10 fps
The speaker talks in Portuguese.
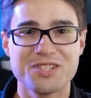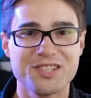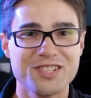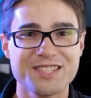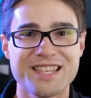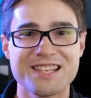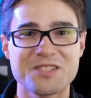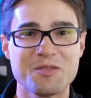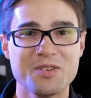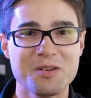se diz, né, a
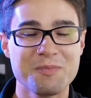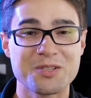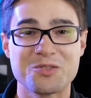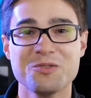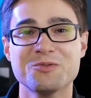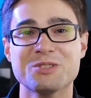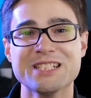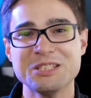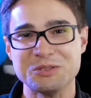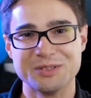semana passou
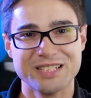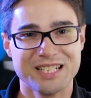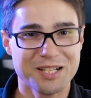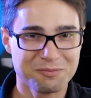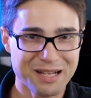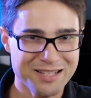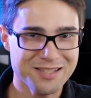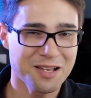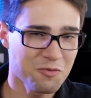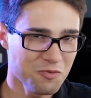voando,
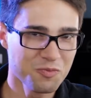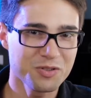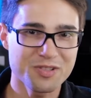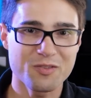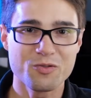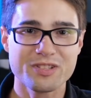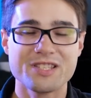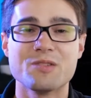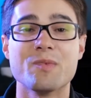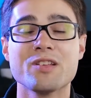mas com muitos
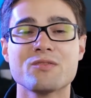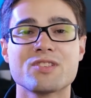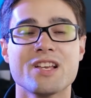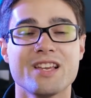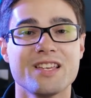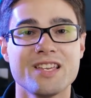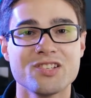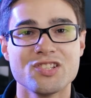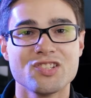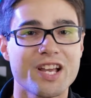acontecimentos e que
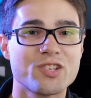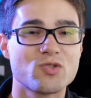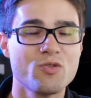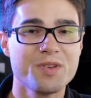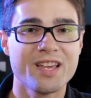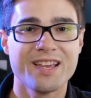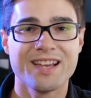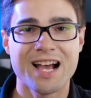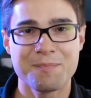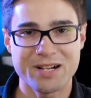a gente resume
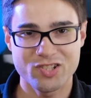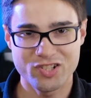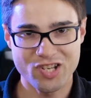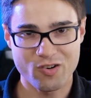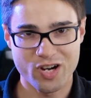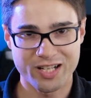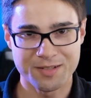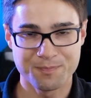a partir de agora.